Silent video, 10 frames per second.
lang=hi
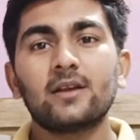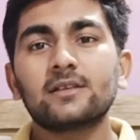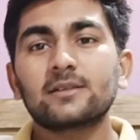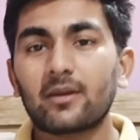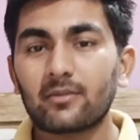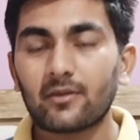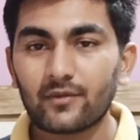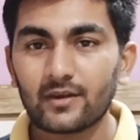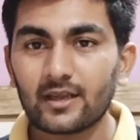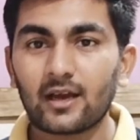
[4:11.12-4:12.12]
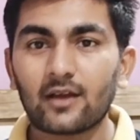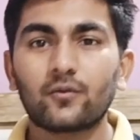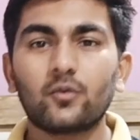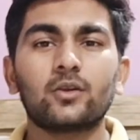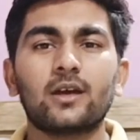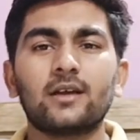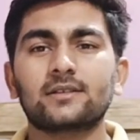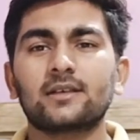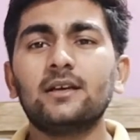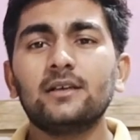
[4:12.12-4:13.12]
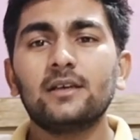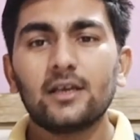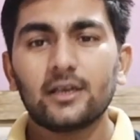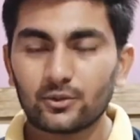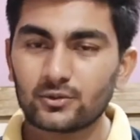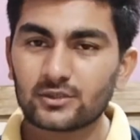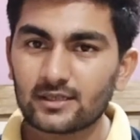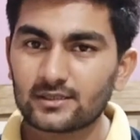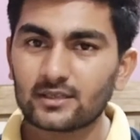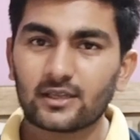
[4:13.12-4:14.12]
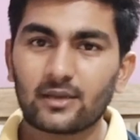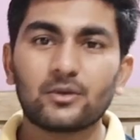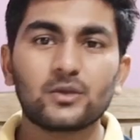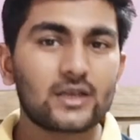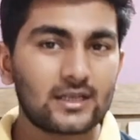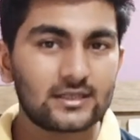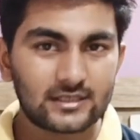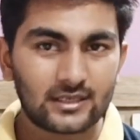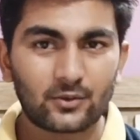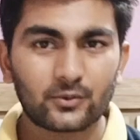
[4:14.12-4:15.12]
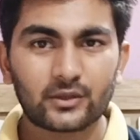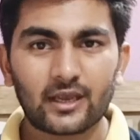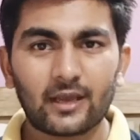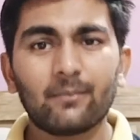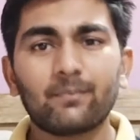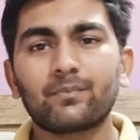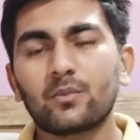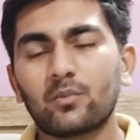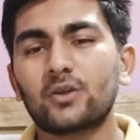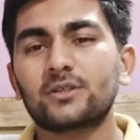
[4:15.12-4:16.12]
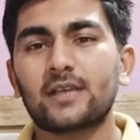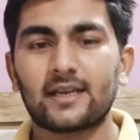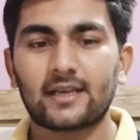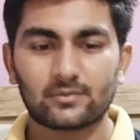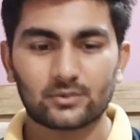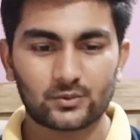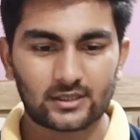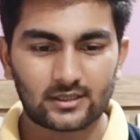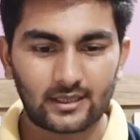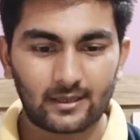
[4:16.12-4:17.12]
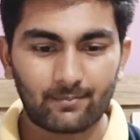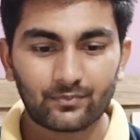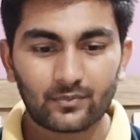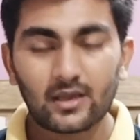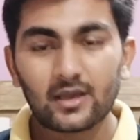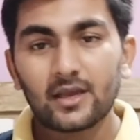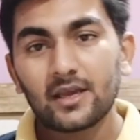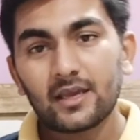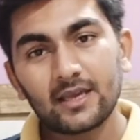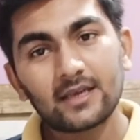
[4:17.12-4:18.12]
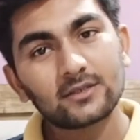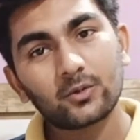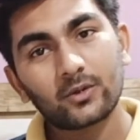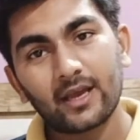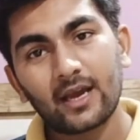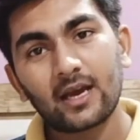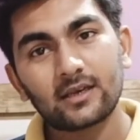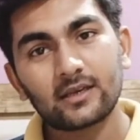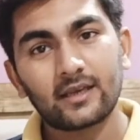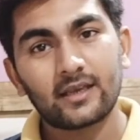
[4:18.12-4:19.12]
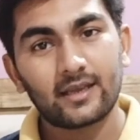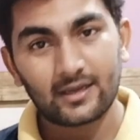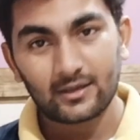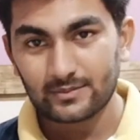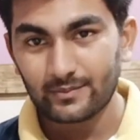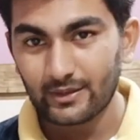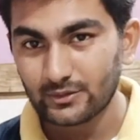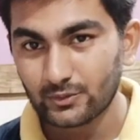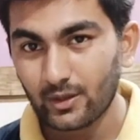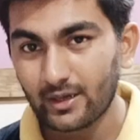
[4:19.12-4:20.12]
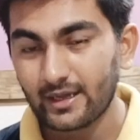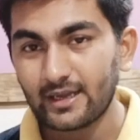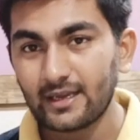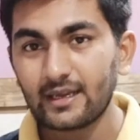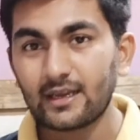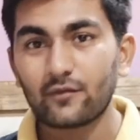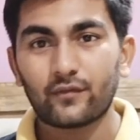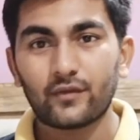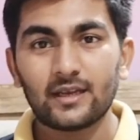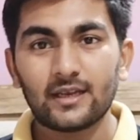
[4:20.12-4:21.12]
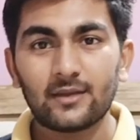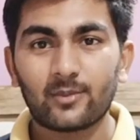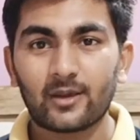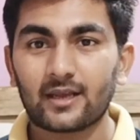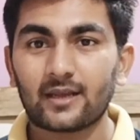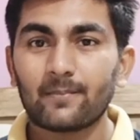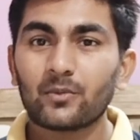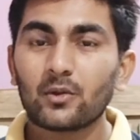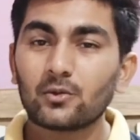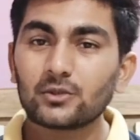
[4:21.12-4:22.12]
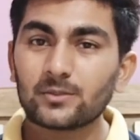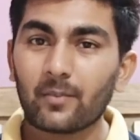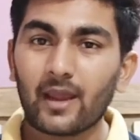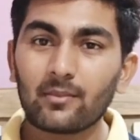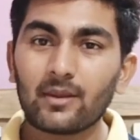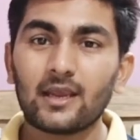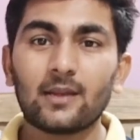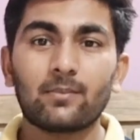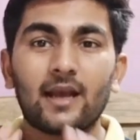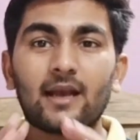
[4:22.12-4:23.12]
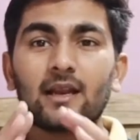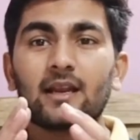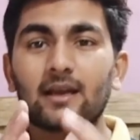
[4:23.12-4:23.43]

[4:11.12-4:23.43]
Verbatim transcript: जिसमें डफली का फ्लूट का इसका यूज़ कर सकते हैं म्यूज़िकल चेयर होती है बहुत सारे गेम्स हो सकते हैं एक जो नया एक इसमें जोड़ा गया है एक फीली बैग उस बैग में एक ब्लैक कलर